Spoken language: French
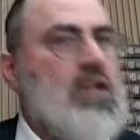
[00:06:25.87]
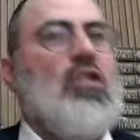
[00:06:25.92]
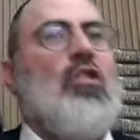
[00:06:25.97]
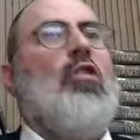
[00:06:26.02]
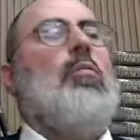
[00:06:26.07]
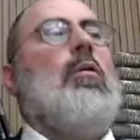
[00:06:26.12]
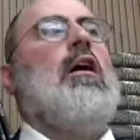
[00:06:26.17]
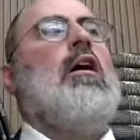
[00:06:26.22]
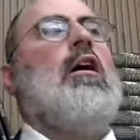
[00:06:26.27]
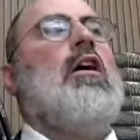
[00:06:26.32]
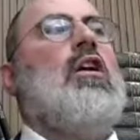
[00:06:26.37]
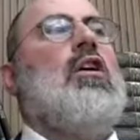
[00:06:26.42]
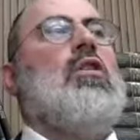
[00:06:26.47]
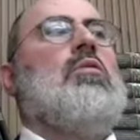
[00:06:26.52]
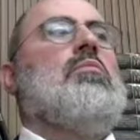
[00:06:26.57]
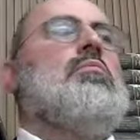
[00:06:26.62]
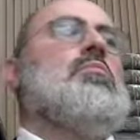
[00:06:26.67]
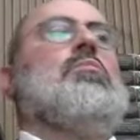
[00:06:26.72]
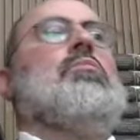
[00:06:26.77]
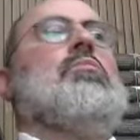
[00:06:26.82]
les
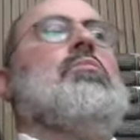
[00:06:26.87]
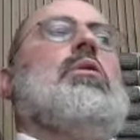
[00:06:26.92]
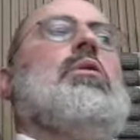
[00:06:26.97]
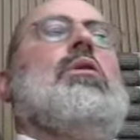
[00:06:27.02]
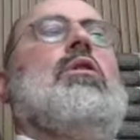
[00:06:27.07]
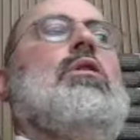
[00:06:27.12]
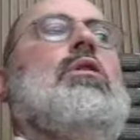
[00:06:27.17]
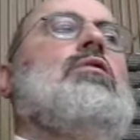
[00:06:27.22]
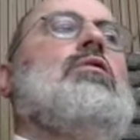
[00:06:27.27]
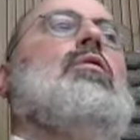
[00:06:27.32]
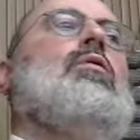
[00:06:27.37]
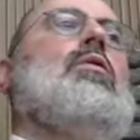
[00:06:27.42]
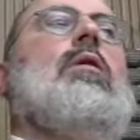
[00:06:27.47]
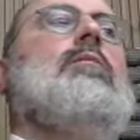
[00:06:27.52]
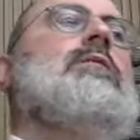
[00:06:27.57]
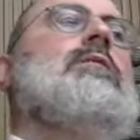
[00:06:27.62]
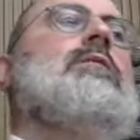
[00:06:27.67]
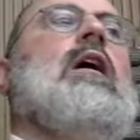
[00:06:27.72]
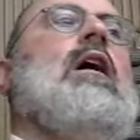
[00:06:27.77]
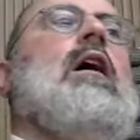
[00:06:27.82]
rebelles, ils sont
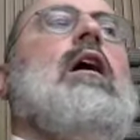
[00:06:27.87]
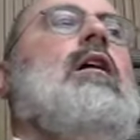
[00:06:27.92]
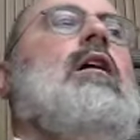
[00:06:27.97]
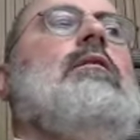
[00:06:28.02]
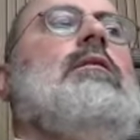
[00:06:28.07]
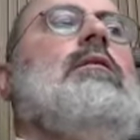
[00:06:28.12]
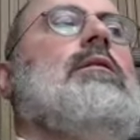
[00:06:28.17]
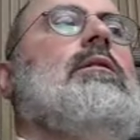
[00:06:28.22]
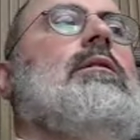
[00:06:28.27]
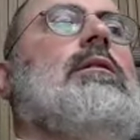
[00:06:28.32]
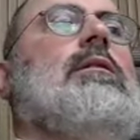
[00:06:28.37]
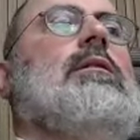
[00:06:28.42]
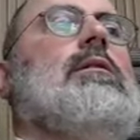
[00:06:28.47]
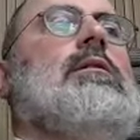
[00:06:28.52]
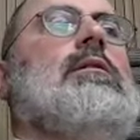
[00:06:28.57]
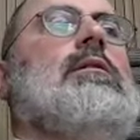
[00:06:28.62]
comme ça.